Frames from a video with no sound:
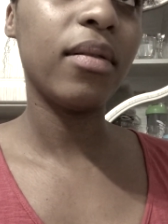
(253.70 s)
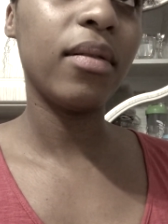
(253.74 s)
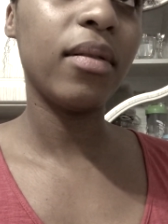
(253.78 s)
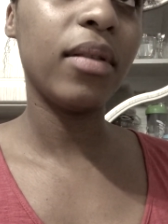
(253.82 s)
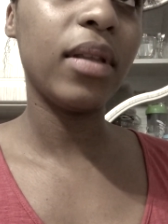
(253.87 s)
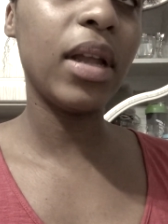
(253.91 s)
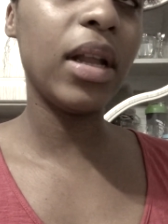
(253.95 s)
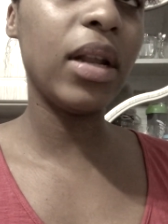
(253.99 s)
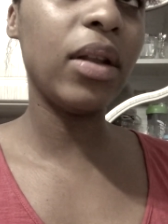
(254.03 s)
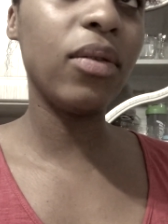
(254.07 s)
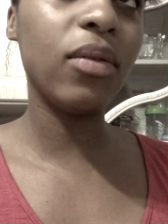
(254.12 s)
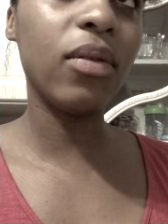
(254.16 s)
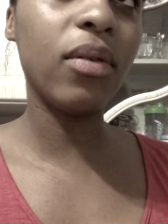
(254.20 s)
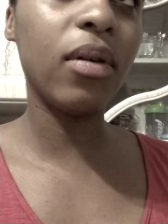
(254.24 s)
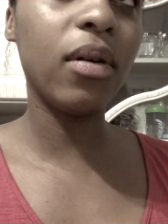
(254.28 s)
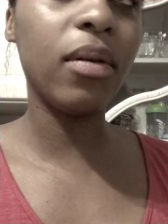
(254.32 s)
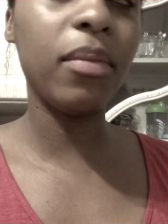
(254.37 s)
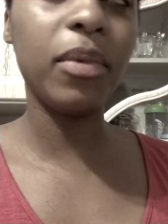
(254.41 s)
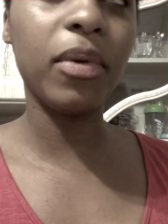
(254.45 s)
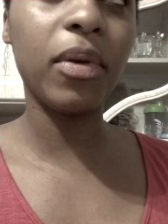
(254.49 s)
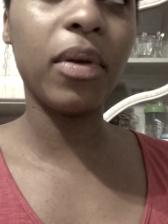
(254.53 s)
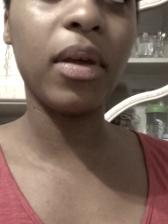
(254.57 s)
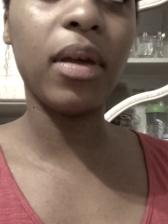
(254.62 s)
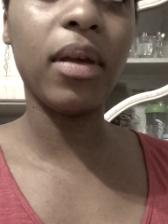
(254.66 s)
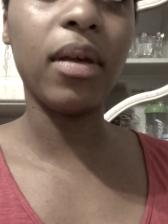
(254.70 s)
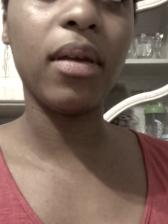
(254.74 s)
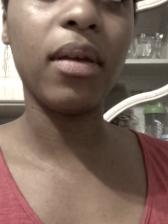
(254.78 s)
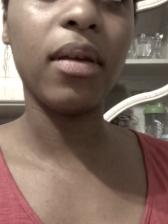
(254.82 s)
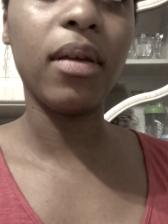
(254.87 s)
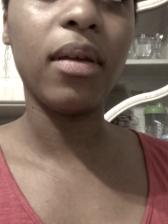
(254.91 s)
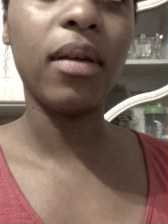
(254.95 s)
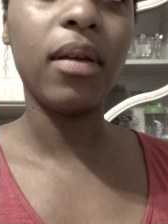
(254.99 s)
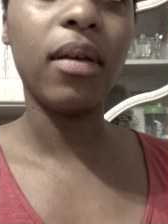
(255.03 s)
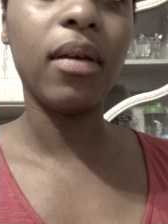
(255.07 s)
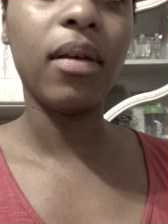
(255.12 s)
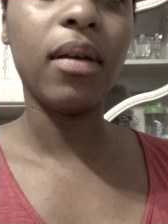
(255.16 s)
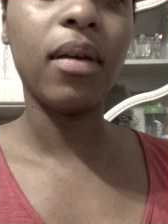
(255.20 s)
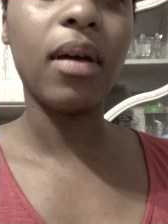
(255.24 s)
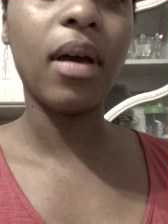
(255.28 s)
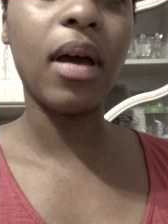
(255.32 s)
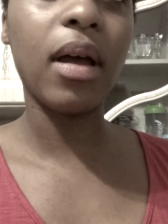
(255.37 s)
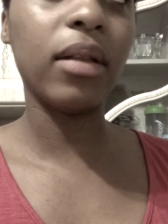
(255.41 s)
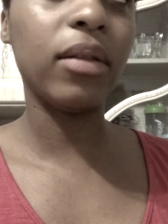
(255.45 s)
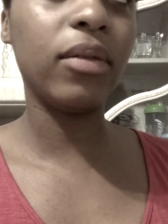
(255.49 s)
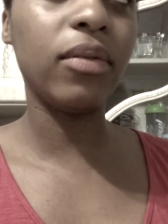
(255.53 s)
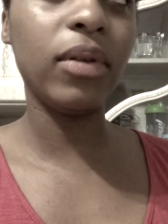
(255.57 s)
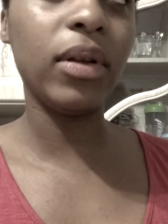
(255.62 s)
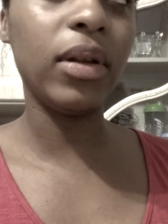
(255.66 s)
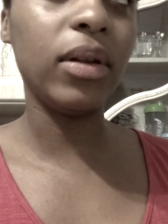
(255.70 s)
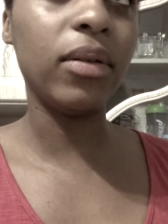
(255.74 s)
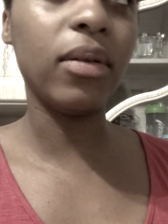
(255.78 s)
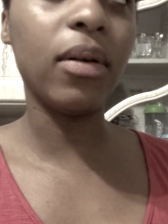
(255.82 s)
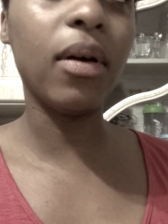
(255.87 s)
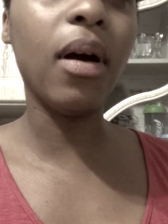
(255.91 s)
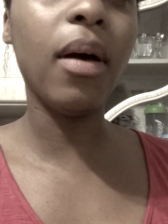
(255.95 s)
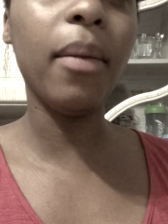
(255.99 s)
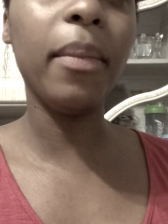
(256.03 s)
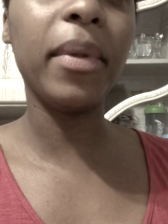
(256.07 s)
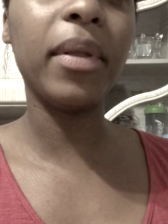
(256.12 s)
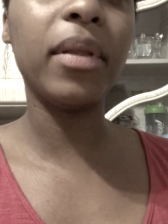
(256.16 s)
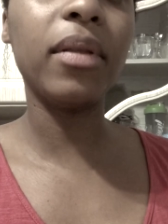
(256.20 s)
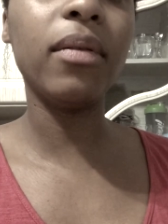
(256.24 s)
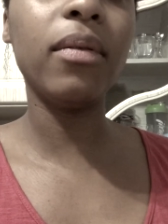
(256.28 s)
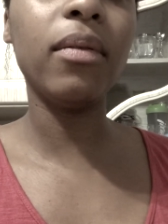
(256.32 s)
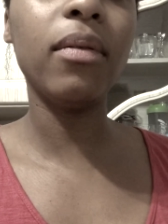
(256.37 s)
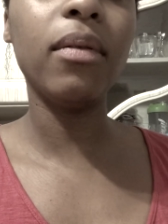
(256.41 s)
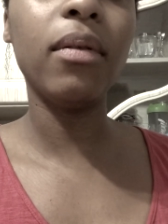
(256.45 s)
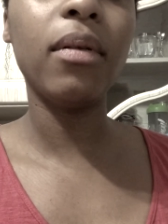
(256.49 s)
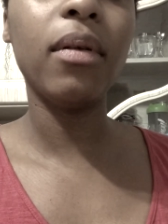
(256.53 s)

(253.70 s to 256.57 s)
Ele não come o quê? Atum ele não come atum?